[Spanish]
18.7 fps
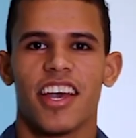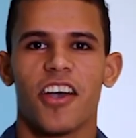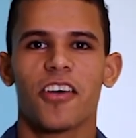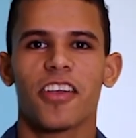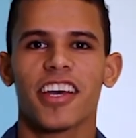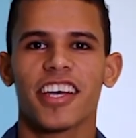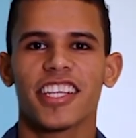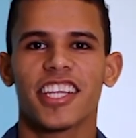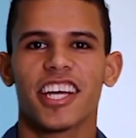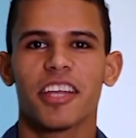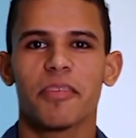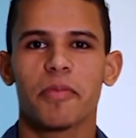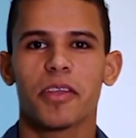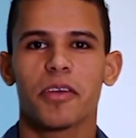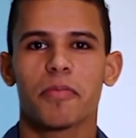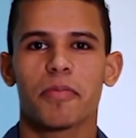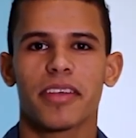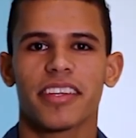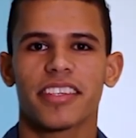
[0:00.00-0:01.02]
Hola, ¿qué tal? Mi
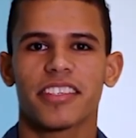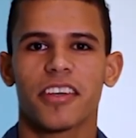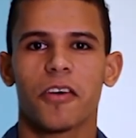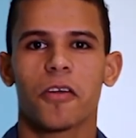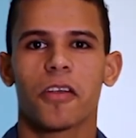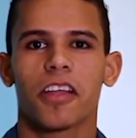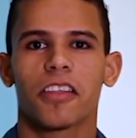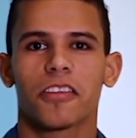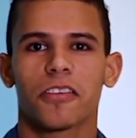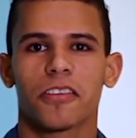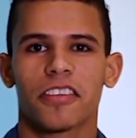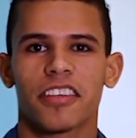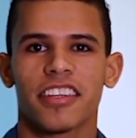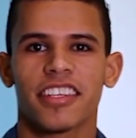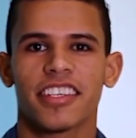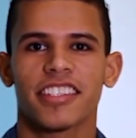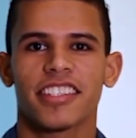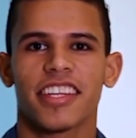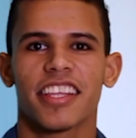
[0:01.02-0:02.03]
nombre es Orlando
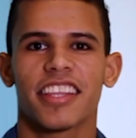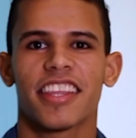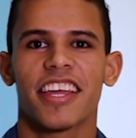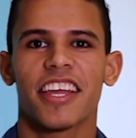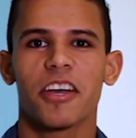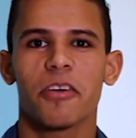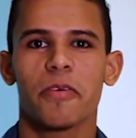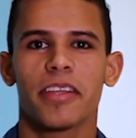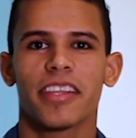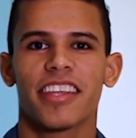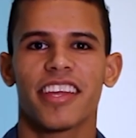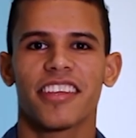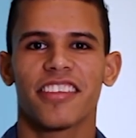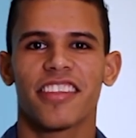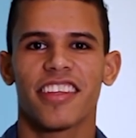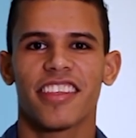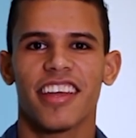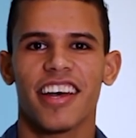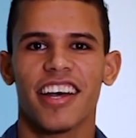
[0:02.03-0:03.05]
Rodríguez, tengo 20
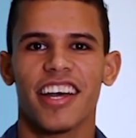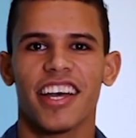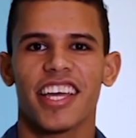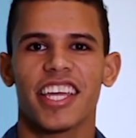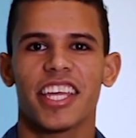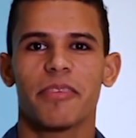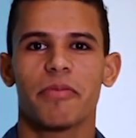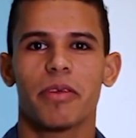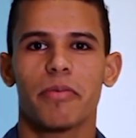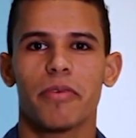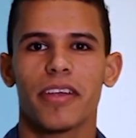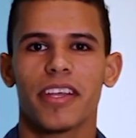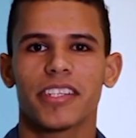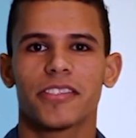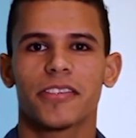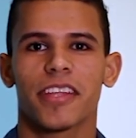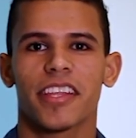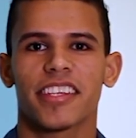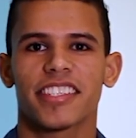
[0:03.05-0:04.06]
años de edad y vivo en la
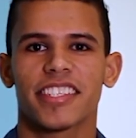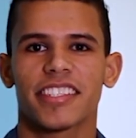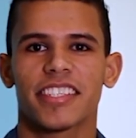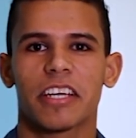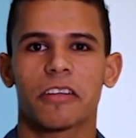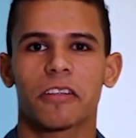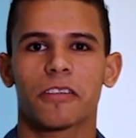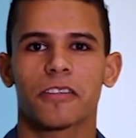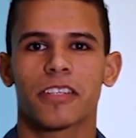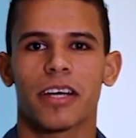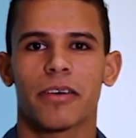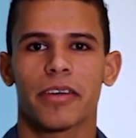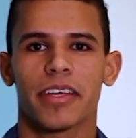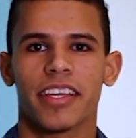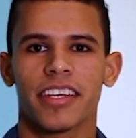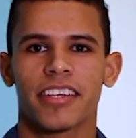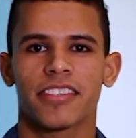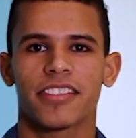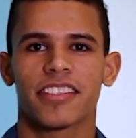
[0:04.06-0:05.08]
ciudad de Santiago de los
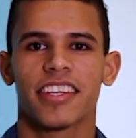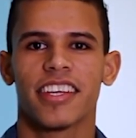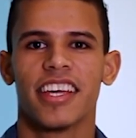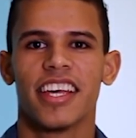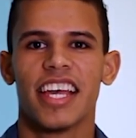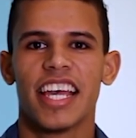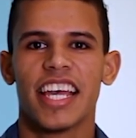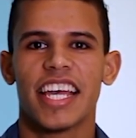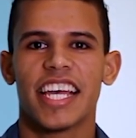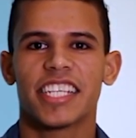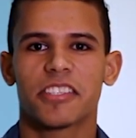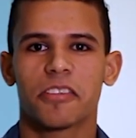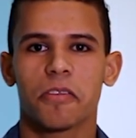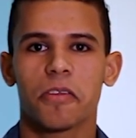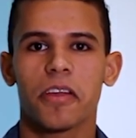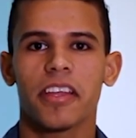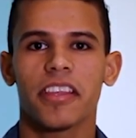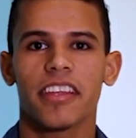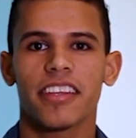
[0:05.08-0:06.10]
Caballeros.
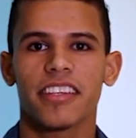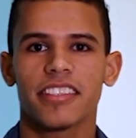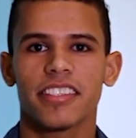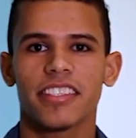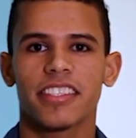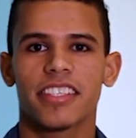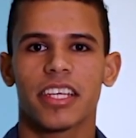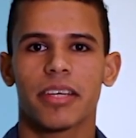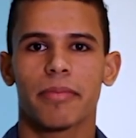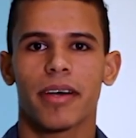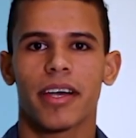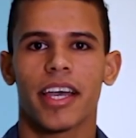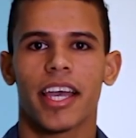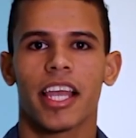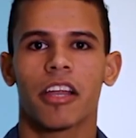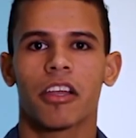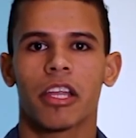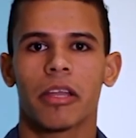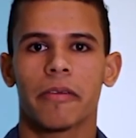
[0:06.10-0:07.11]
Estudio Ingeniería en Sistema
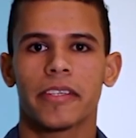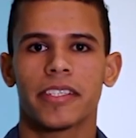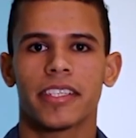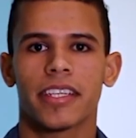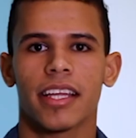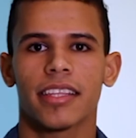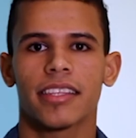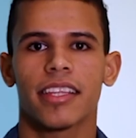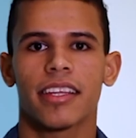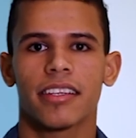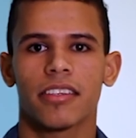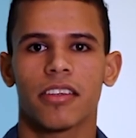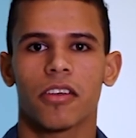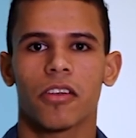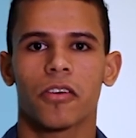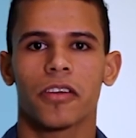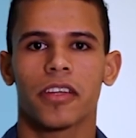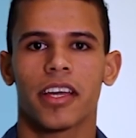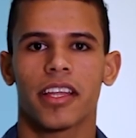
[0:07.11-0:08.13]
en la Universidad
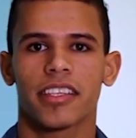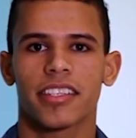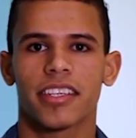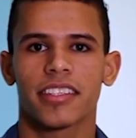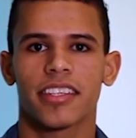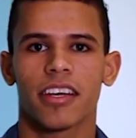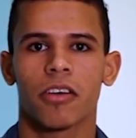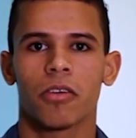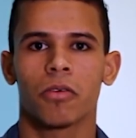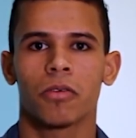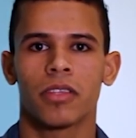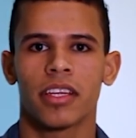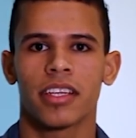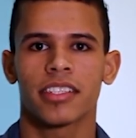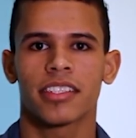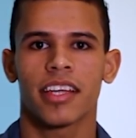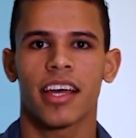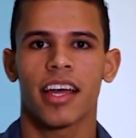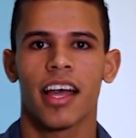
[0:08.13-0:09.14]
Tecnológica de Santiago
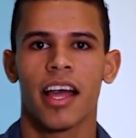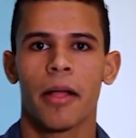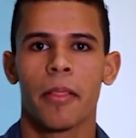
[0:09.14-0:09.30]
Bustesa.